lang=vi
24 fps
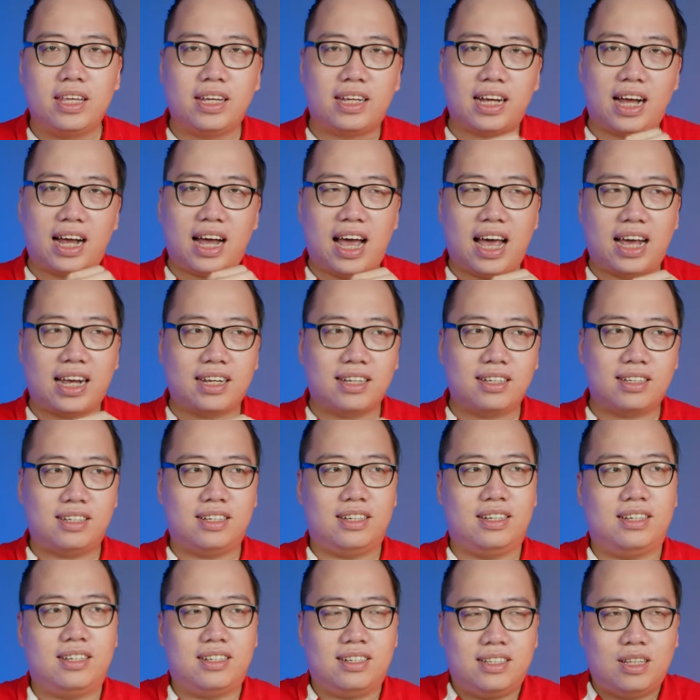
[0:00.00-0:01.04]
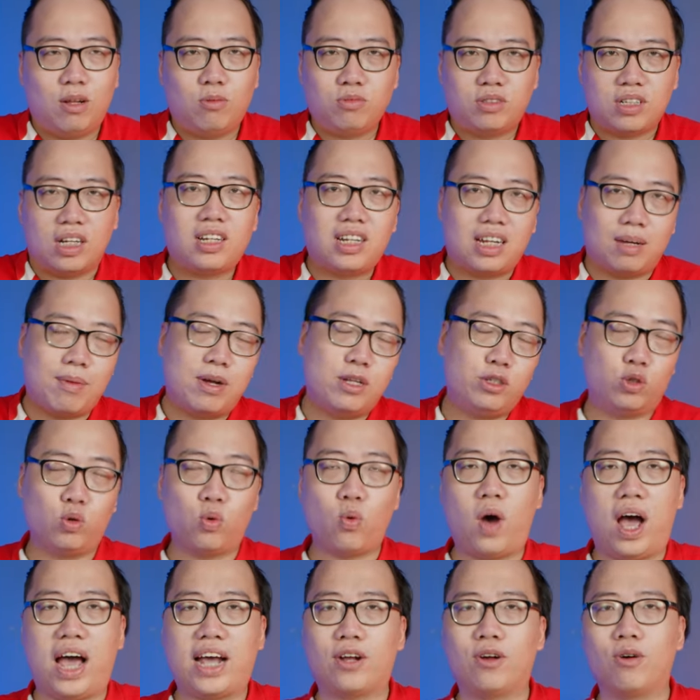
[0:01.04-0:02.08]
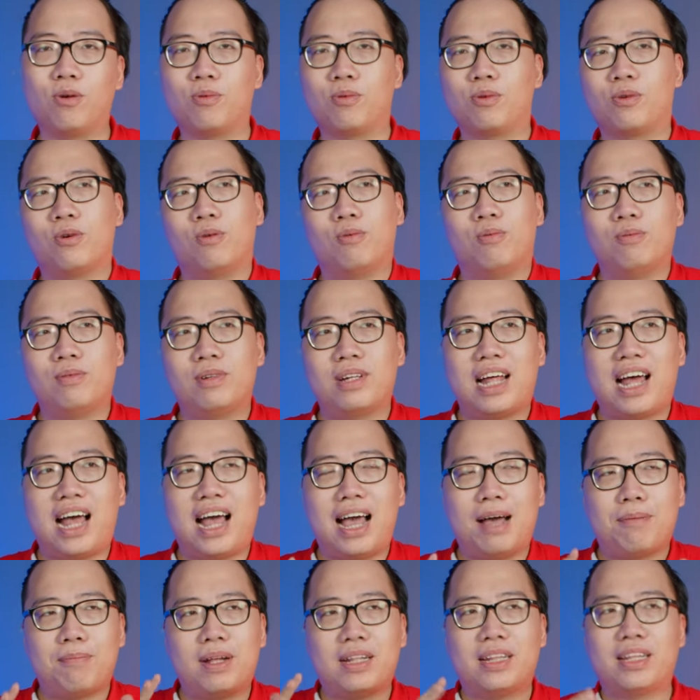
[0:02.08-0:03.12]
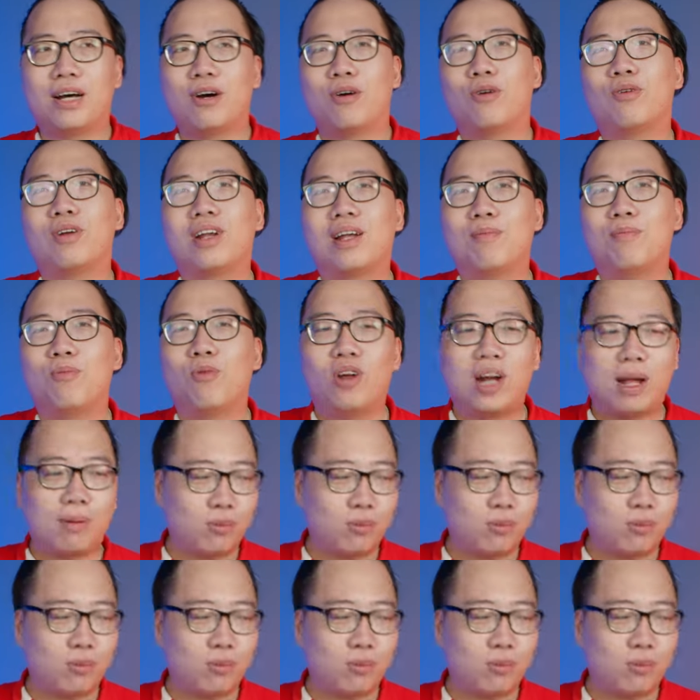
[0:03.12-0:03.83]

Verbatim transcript: thì các anh ờ, nông dân ở bên Trung Hoa Anh Hùng cũng đã bắt đầu là mua